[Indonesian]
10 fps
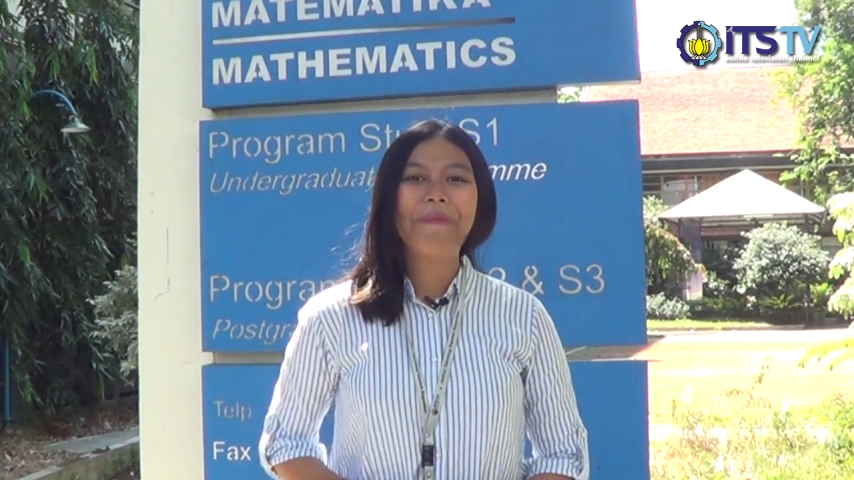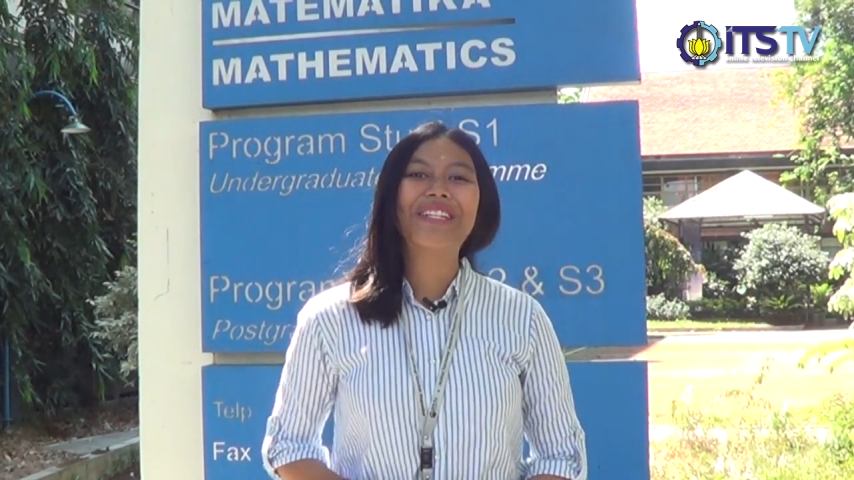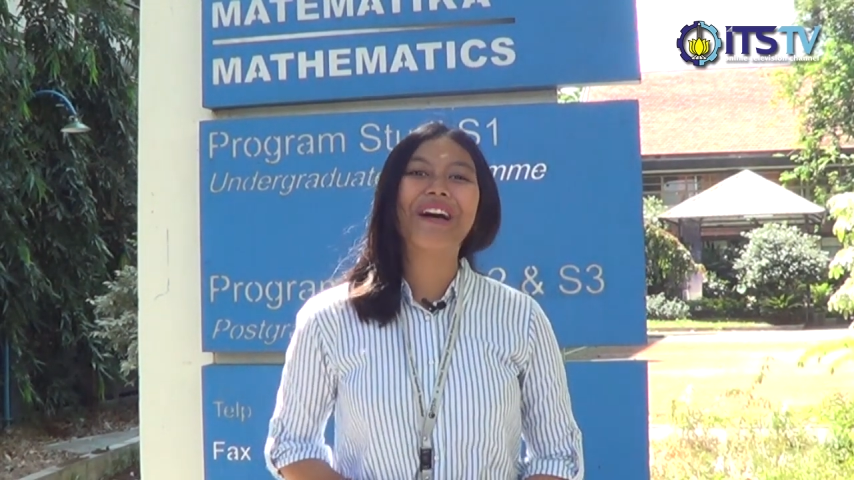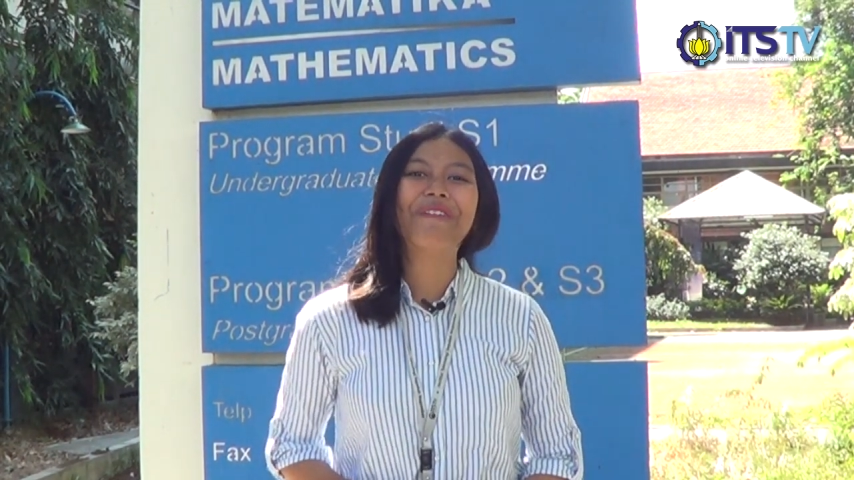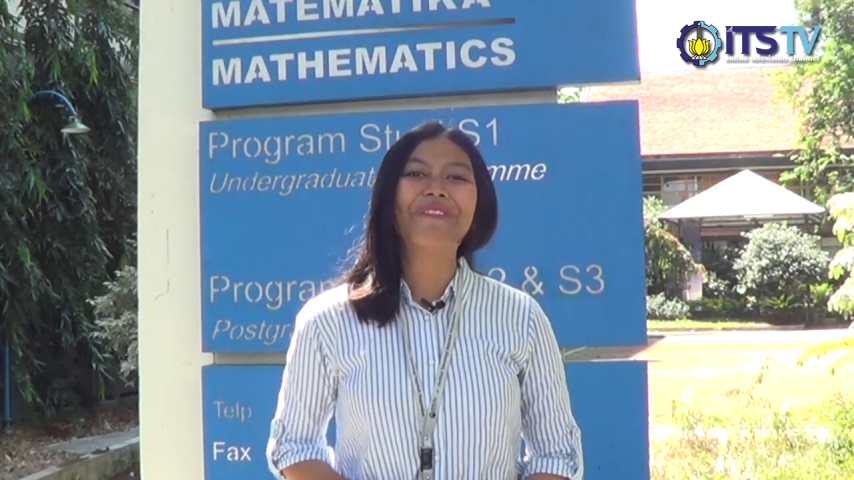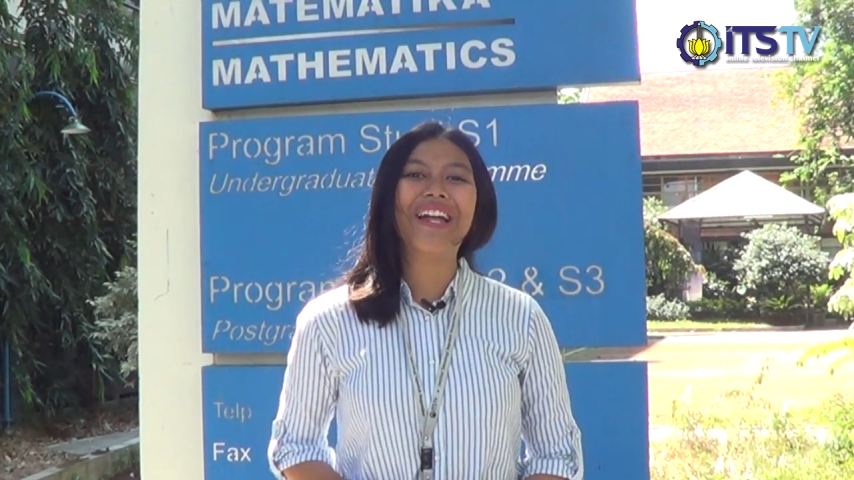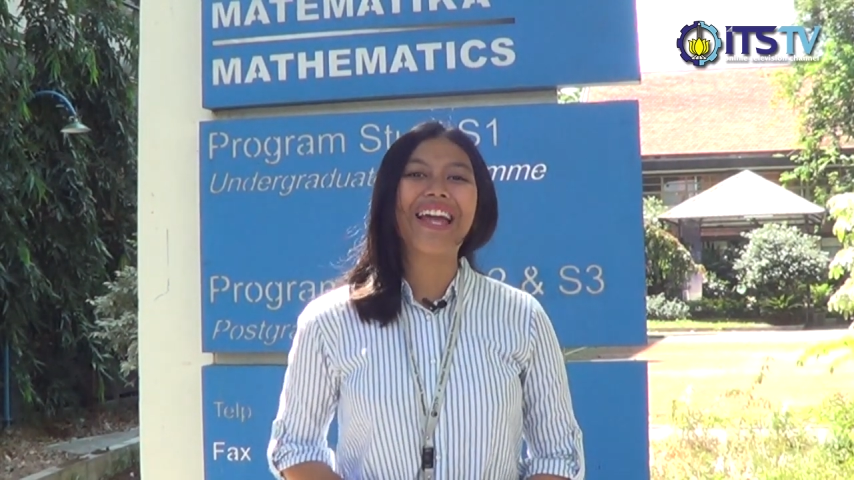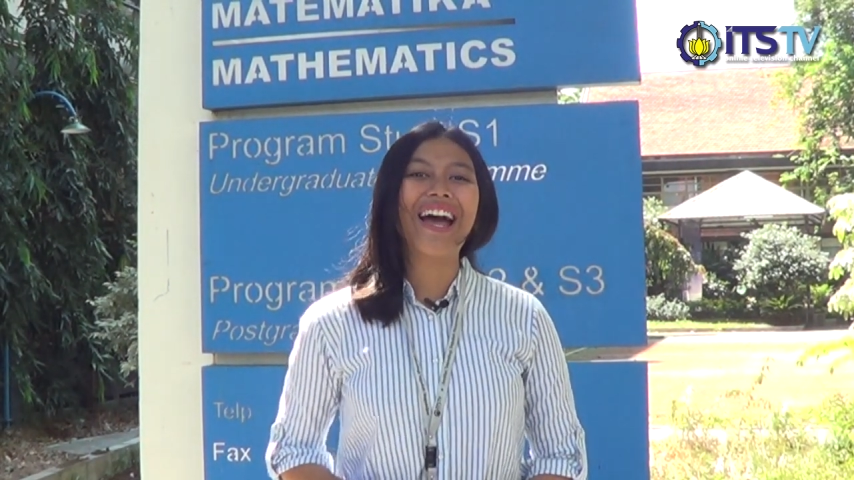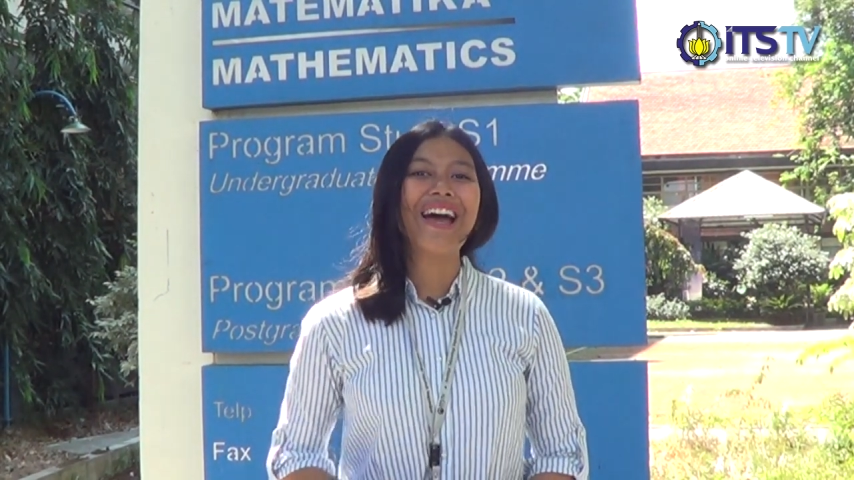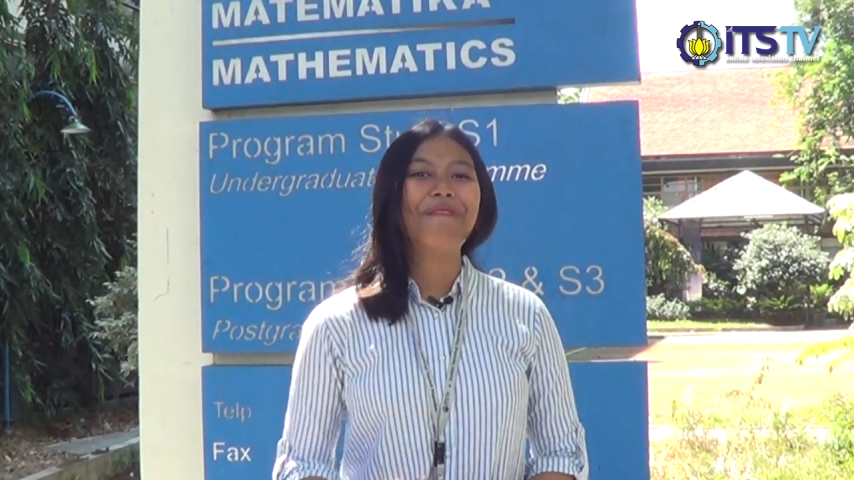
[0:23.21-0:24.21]
Bersama
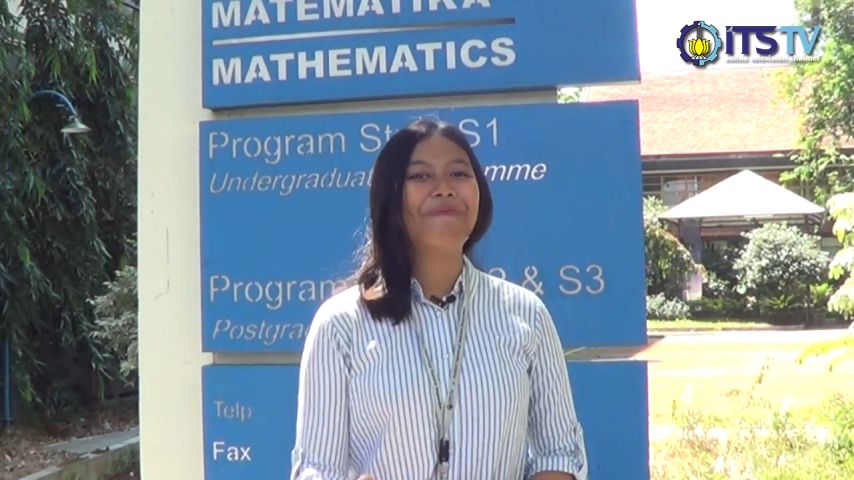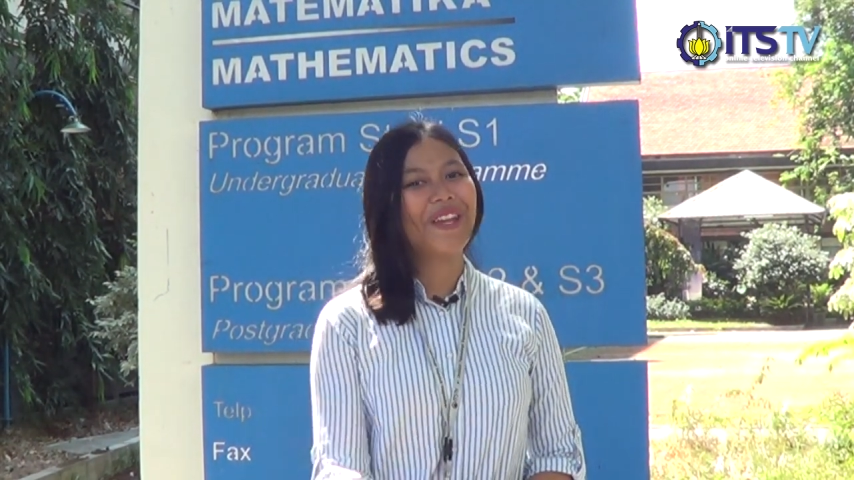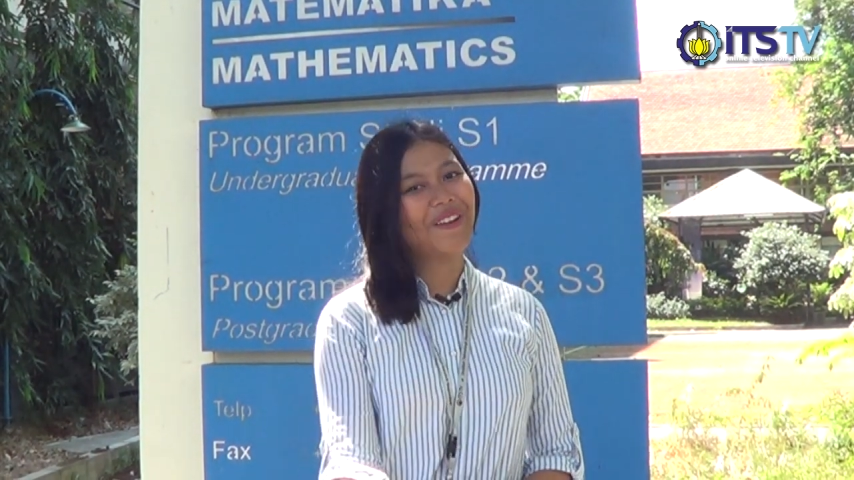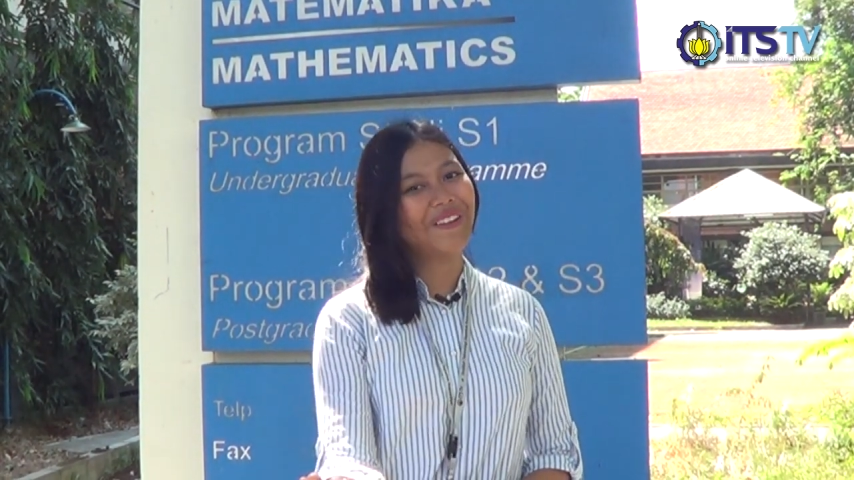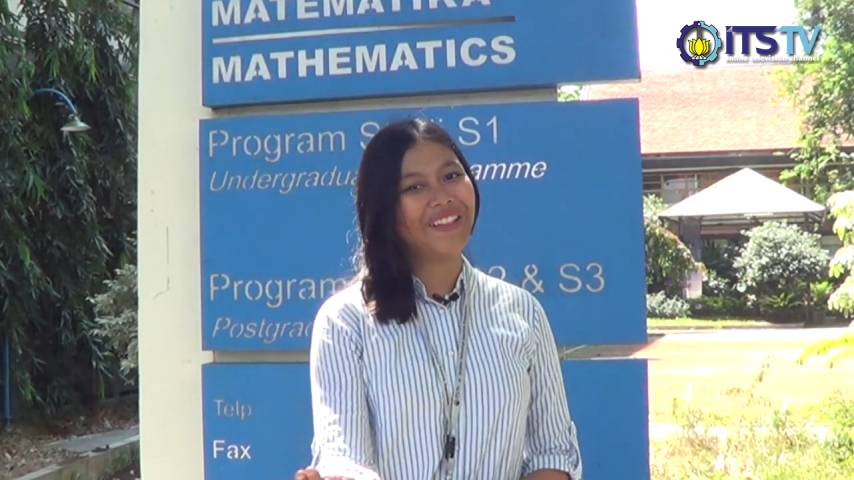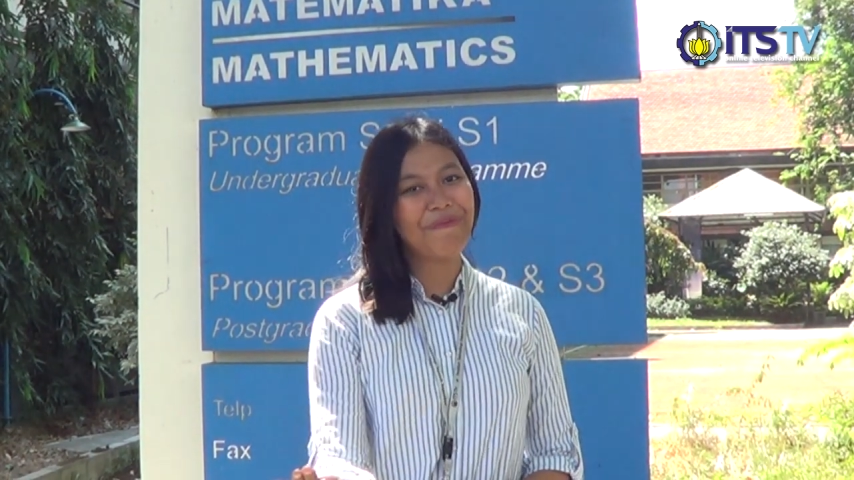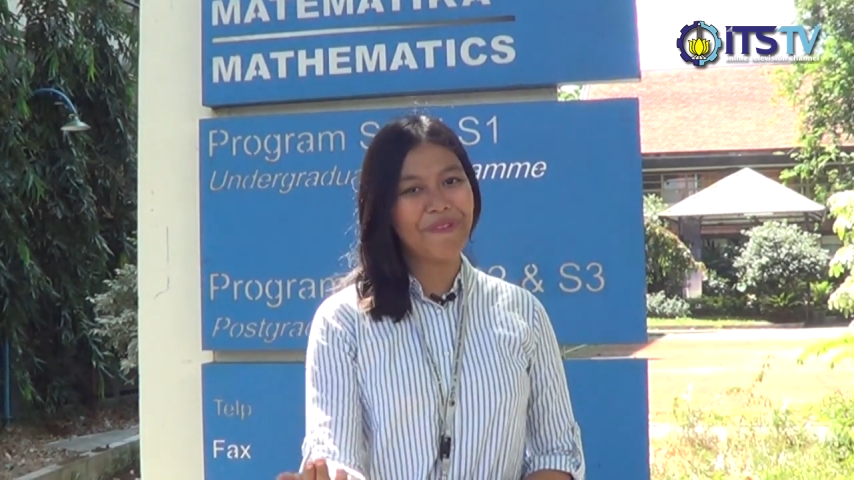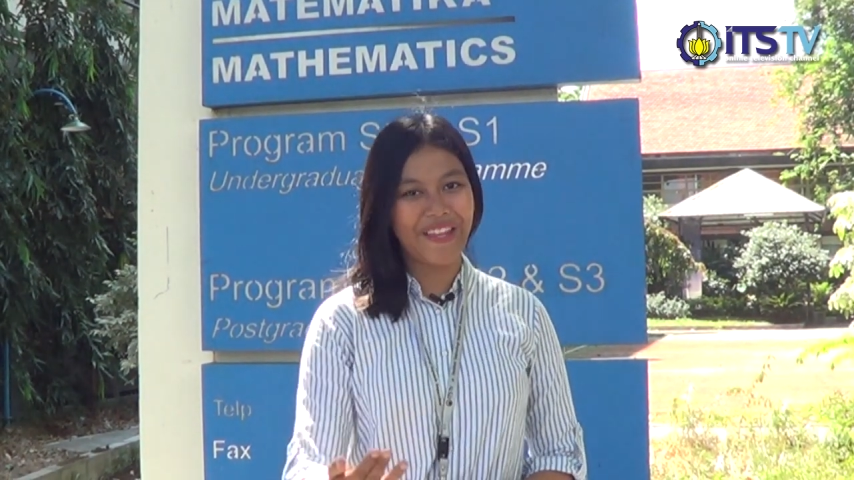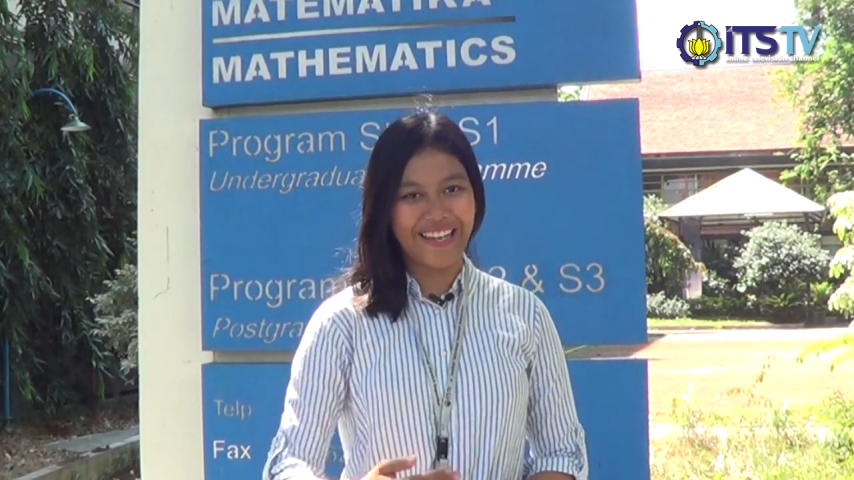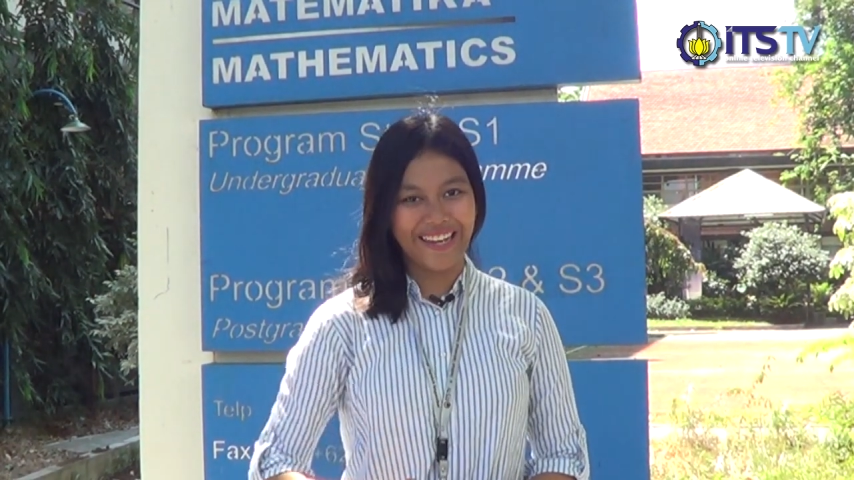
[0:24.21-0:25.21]
Velia, berikut
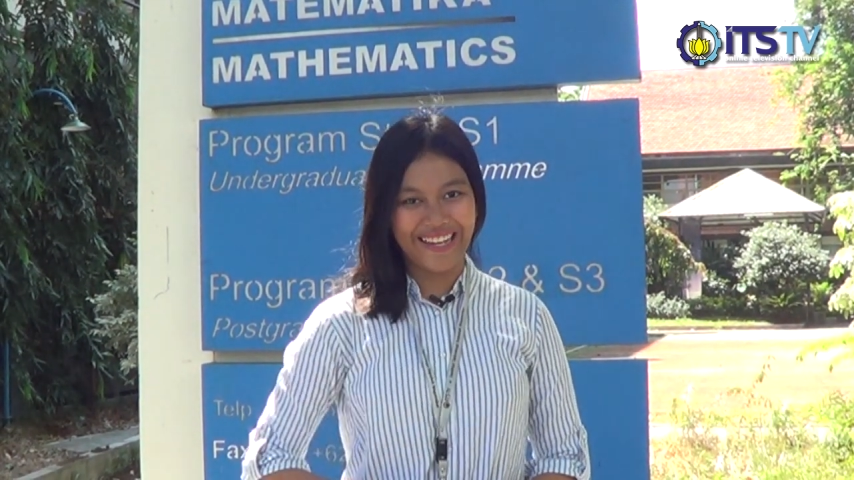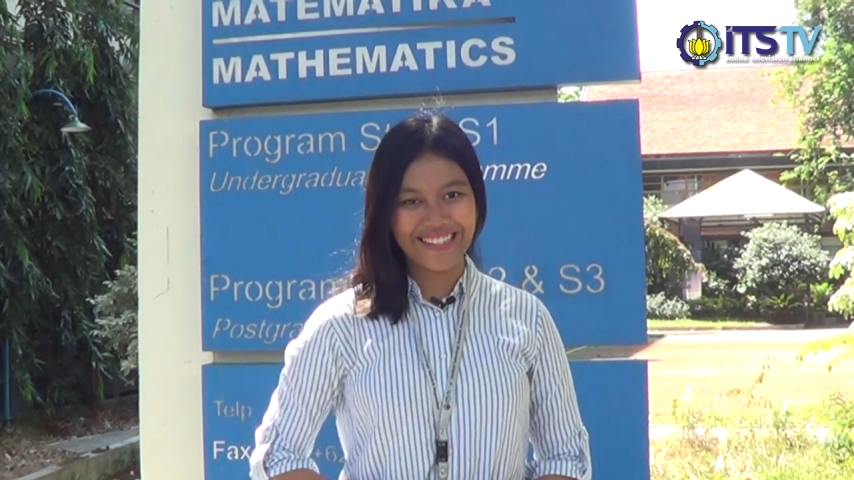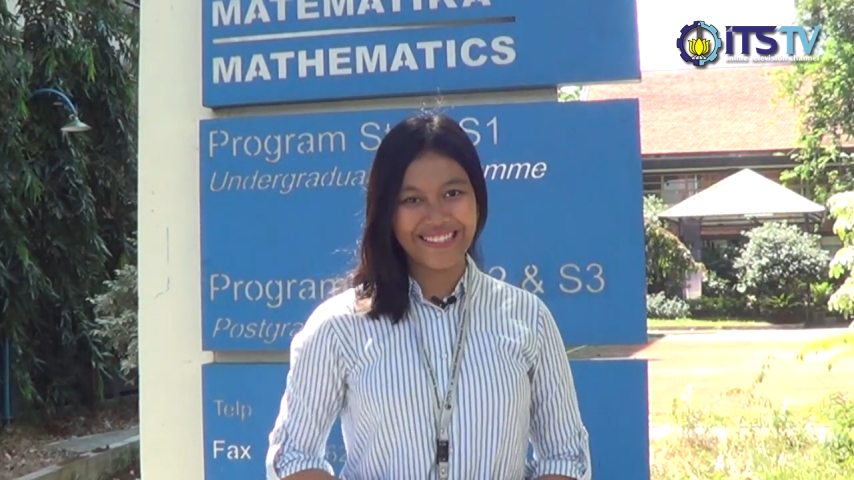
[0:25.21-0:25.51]
liputannya.